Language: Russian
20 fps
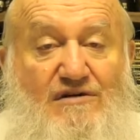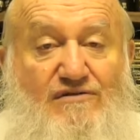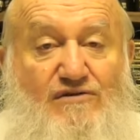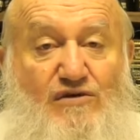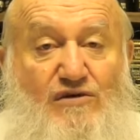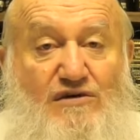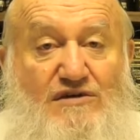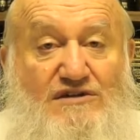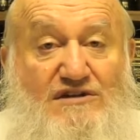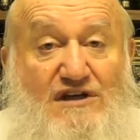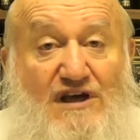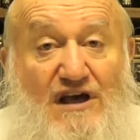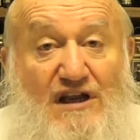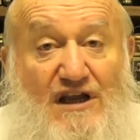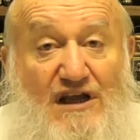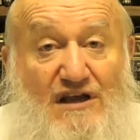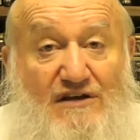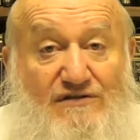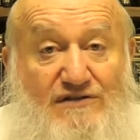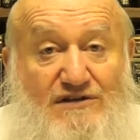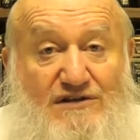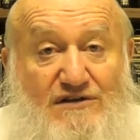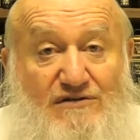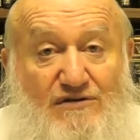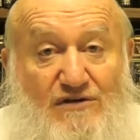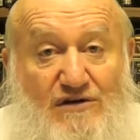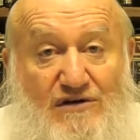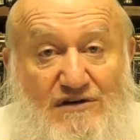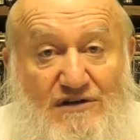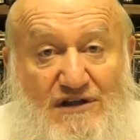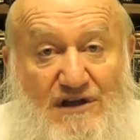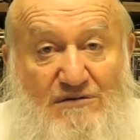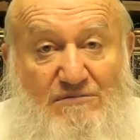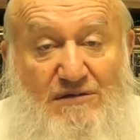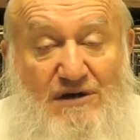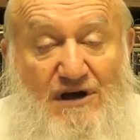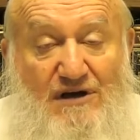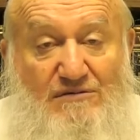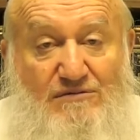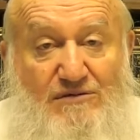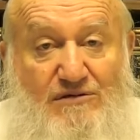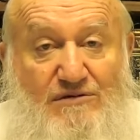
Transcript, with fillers: Ну, скорее всего, на маму.